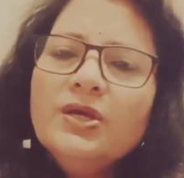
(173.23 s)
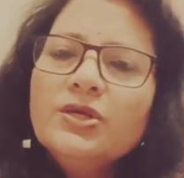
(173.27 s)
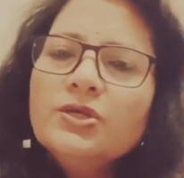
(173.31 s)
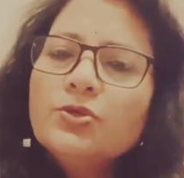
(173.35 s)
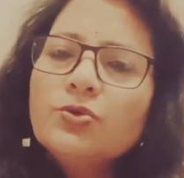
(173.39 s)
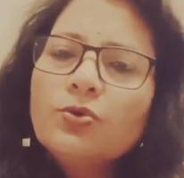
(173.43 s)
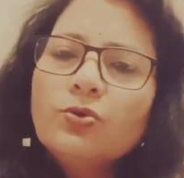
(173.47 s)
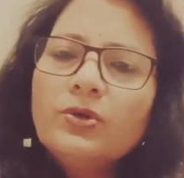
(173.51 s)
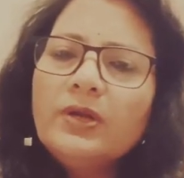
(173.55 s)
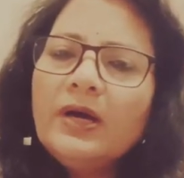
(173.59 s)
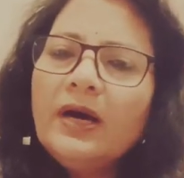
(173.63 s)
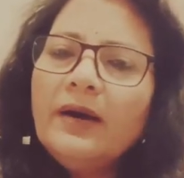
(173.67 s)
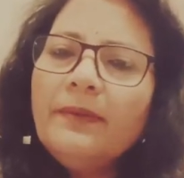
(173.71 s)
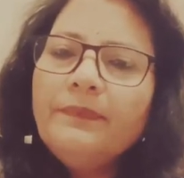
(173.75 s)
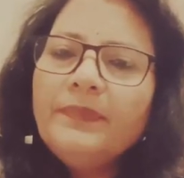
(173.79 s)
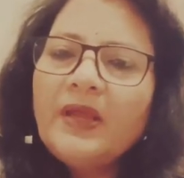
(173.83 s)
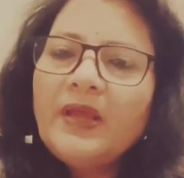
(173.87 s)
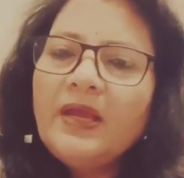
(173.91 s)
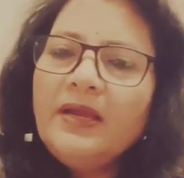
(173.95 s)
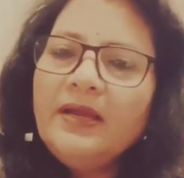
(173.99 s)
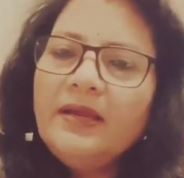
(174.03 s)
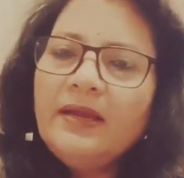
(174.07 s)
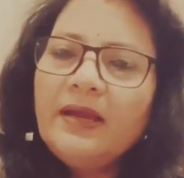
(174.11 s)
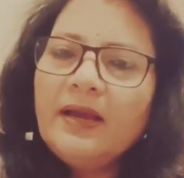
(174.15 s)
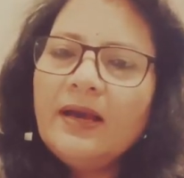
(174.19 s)
सोना अब
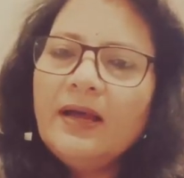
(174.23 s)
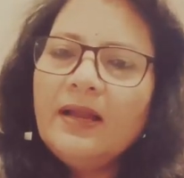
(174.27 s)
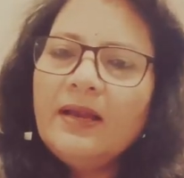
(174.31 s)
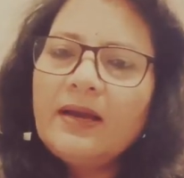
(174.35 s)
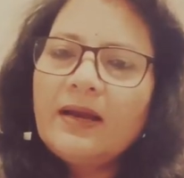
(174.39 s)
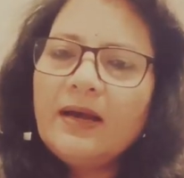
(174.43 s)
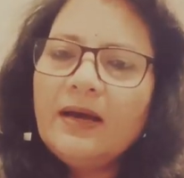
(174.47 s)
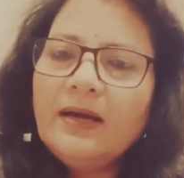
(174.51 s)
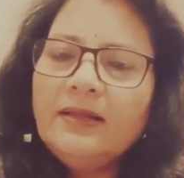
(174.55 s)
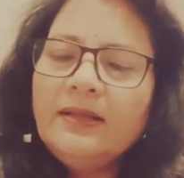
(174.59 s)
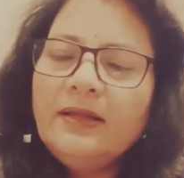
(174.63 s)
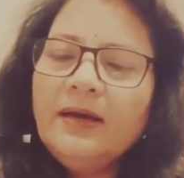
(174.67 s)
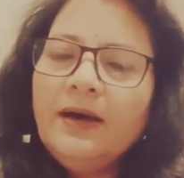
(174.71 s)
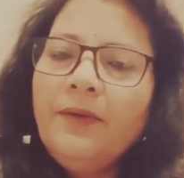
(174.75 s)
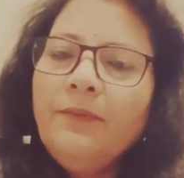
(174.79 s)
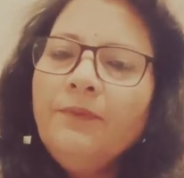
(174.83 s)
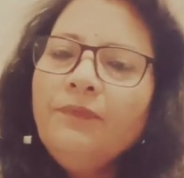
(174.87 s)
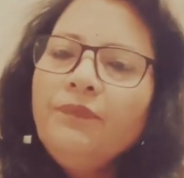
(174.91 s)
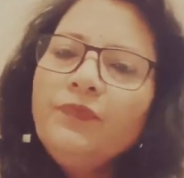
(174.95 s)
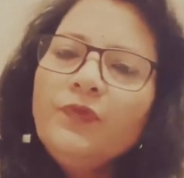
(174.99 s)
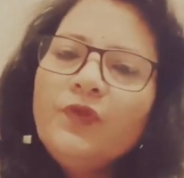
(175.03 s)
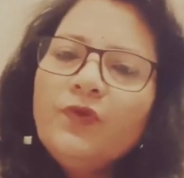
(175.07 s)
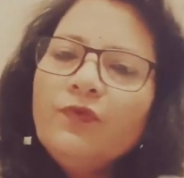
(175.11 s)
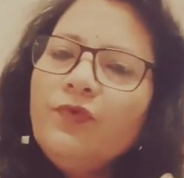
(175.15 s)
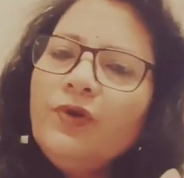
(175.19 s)
नहीं निकल रहा था
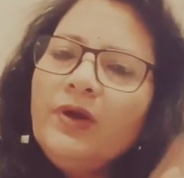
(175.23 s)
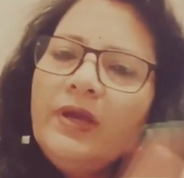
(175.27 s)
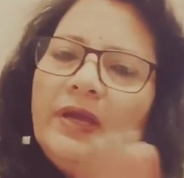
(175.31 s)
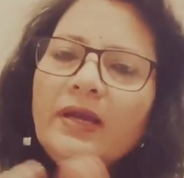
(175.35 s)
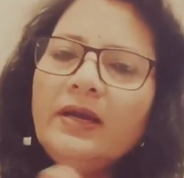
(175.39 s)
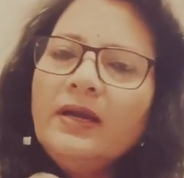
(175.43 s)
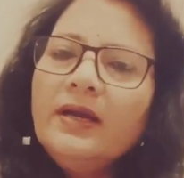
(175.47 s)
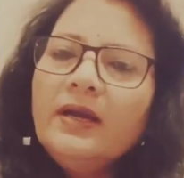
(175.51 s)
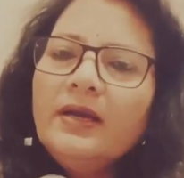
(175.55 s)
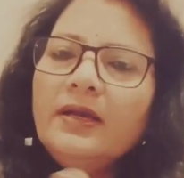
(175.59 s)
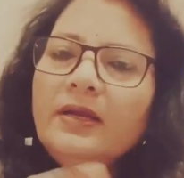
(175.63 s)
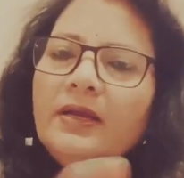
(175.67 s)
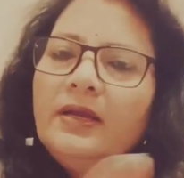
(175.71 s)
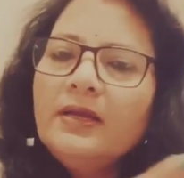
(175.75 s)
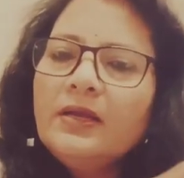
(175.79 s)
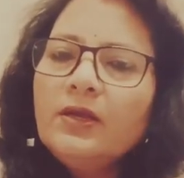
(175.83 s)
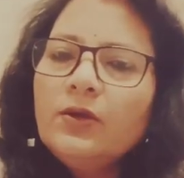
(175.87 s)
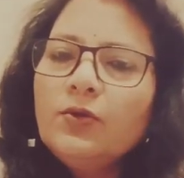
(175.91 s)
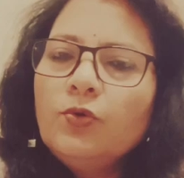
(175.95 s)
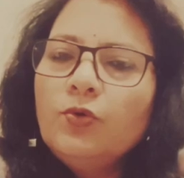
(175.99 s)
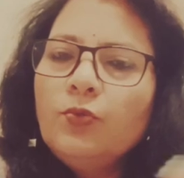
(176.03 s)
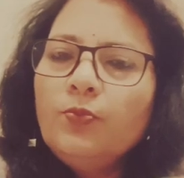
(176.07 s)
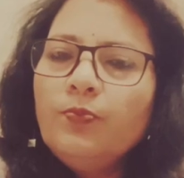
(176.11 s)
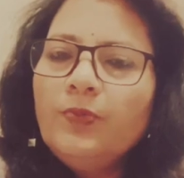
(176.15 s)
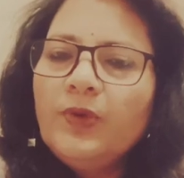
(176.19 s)
वो एक गड्ढे के
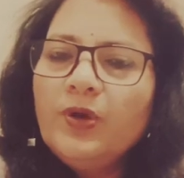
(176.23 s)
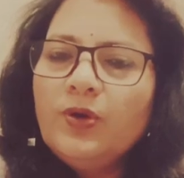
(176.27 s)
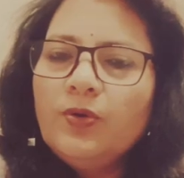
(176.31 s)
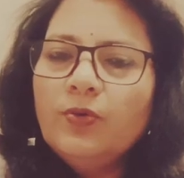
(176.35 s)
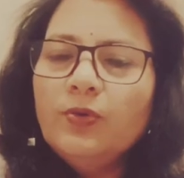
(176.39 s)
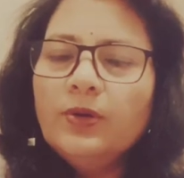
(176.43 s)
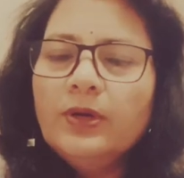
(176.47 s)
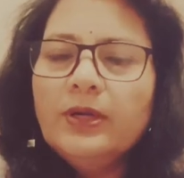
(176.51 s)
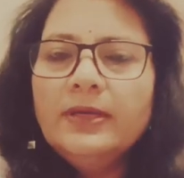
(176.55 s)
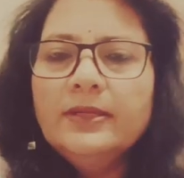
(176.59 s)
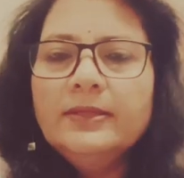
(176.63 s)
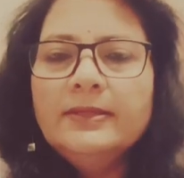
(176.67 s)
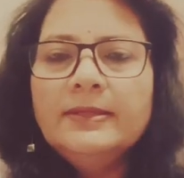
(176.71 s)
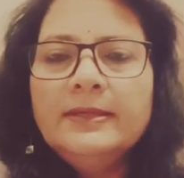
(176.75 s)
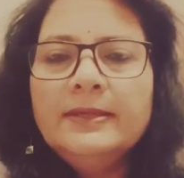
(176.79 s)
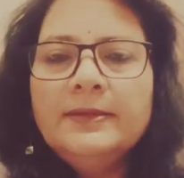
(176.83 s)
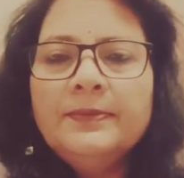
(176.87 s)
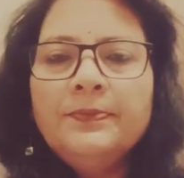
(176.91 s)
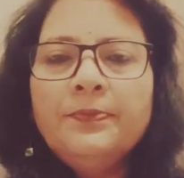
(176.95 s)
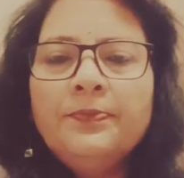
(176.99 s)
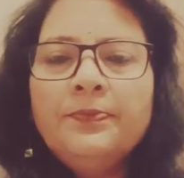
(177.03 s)
रूप में हो गई थी